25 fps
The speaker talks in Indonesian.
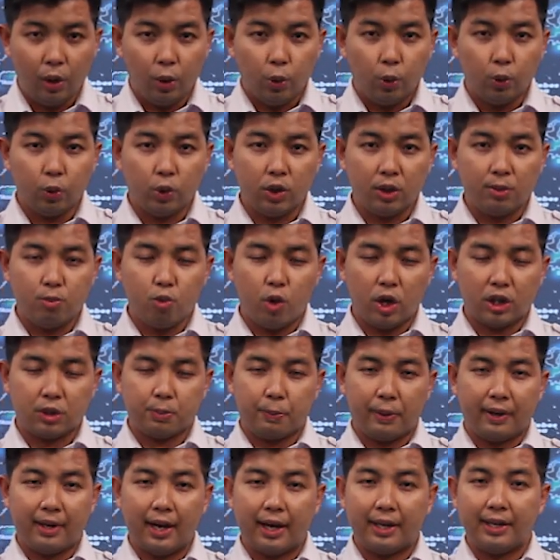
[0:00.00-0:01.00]
untuk
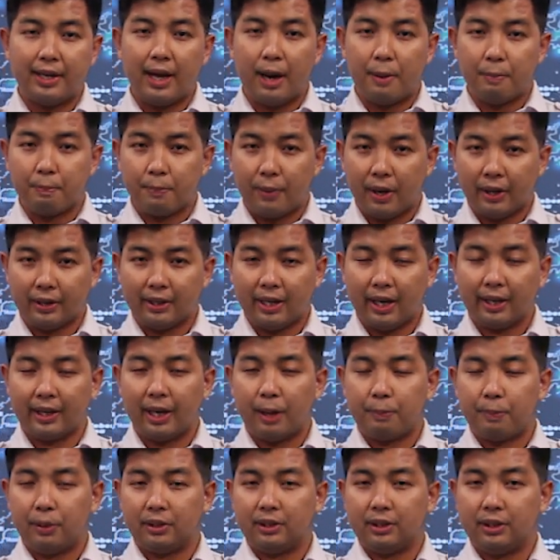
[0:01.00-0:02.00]
mewaspadai dampak yang
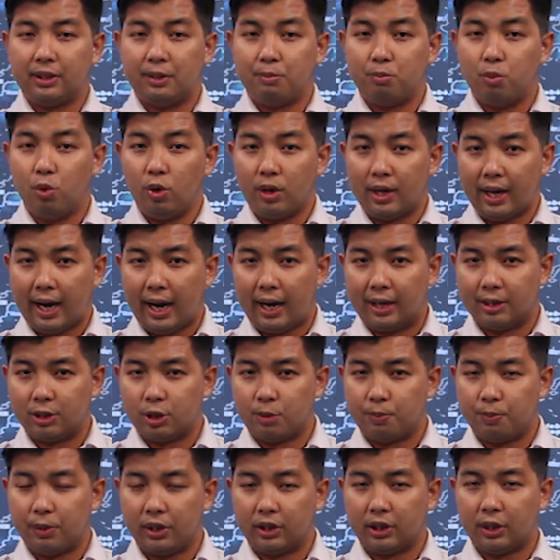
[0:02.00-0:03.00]
dapat ditimbulkan
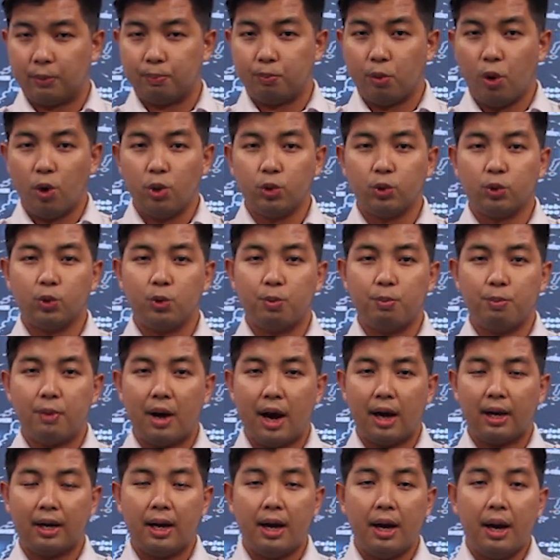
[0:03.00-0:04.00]
seperti pohon
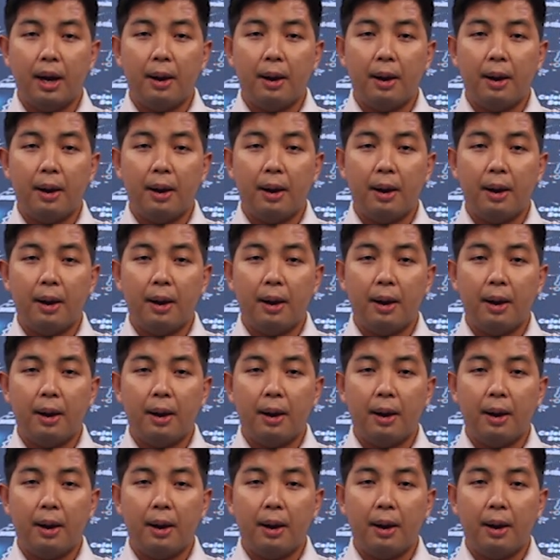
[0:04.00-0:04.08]
tumbang,